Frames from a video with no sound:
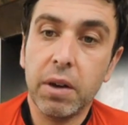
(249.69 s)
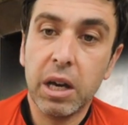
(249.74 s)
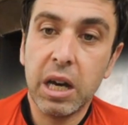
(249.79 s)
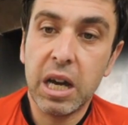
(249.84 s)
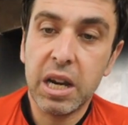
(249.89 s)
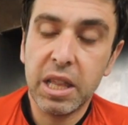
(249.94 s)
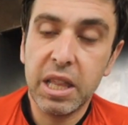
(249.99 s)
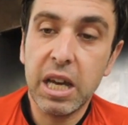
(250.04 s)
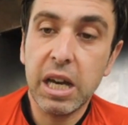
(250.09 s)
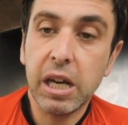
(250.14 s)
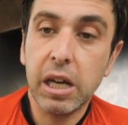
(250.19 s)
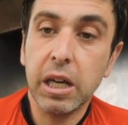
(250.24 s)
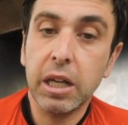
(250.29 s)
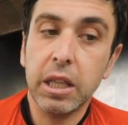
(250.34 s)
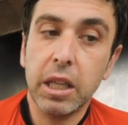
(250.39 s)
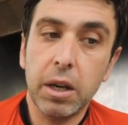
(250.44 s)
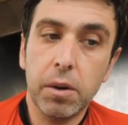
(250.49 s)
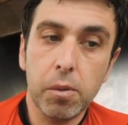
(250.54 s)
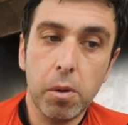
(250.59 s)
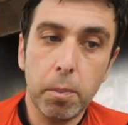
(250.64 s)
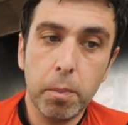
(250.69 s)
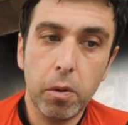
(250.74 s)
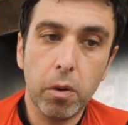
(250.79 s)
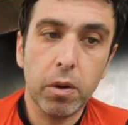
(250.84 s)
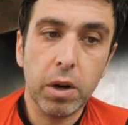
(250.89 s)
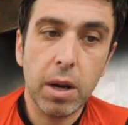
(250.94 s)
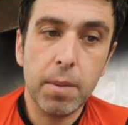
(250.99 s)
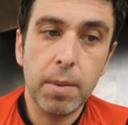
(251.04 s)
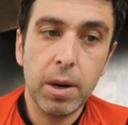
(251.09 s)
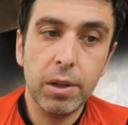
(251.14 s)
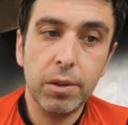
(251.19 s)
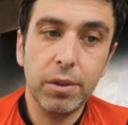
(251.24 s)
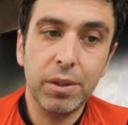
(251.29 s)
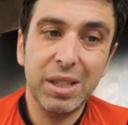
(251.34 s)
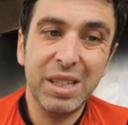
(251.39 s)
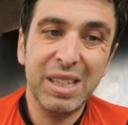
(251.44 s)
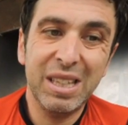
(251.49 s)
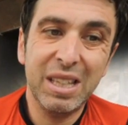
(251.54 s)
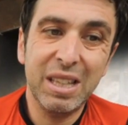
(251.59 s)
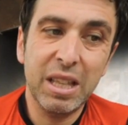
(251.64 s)
cardíaca que tenemos programado
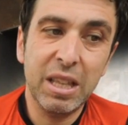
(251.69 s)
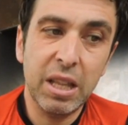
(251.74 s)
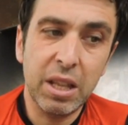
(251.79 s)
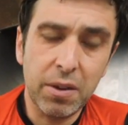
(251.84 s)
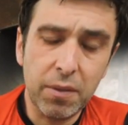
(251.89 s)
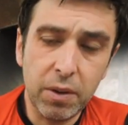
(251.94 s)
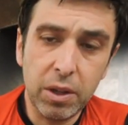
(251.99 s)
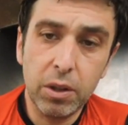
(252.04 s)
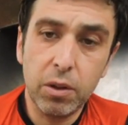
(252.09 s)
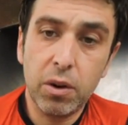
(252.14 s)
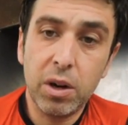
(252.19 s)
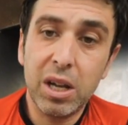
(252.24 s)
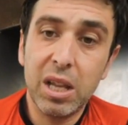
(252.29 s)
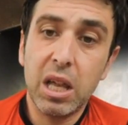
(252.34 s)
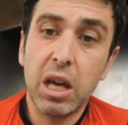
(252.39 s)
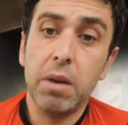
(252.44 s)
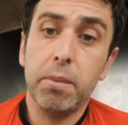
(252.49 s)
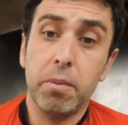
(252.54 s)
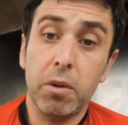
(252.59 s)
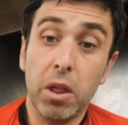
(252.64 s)
debido a